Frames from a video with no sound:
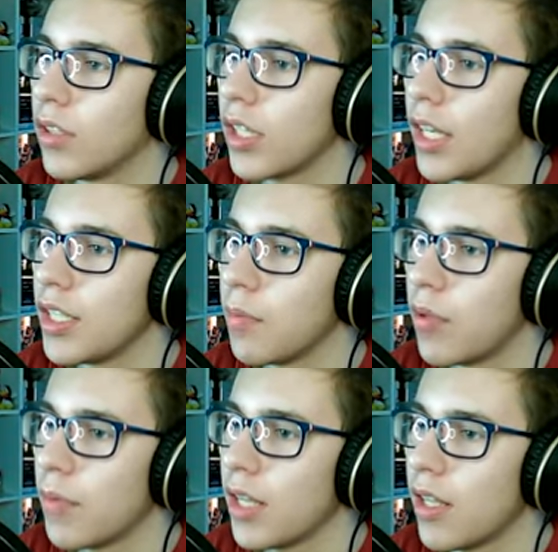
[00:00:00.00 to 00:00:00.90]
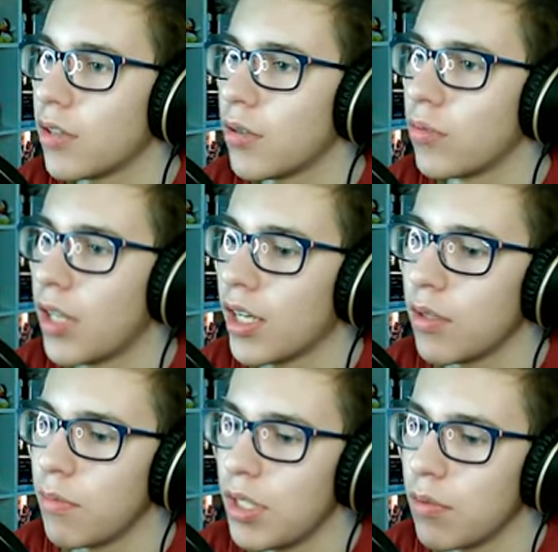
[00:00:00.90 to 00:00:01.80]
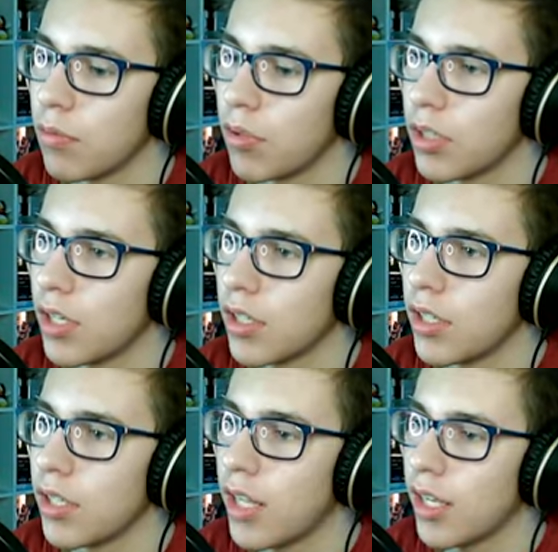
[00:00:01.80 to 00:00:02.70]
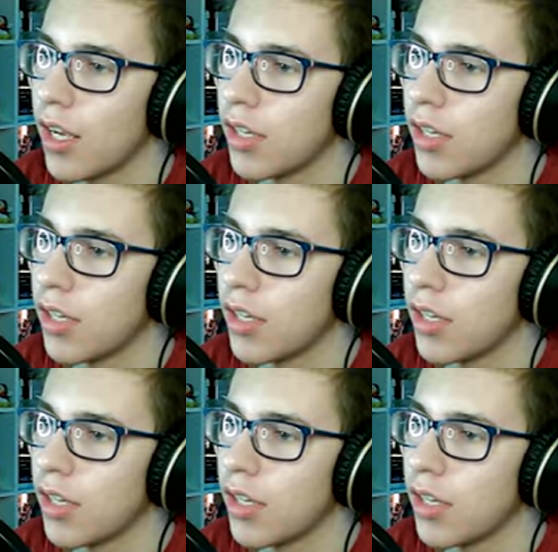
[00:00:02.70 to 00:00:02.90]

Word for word: Czekajcie, bo Mięta coś tu nakminił troszeczkę, nie tak jak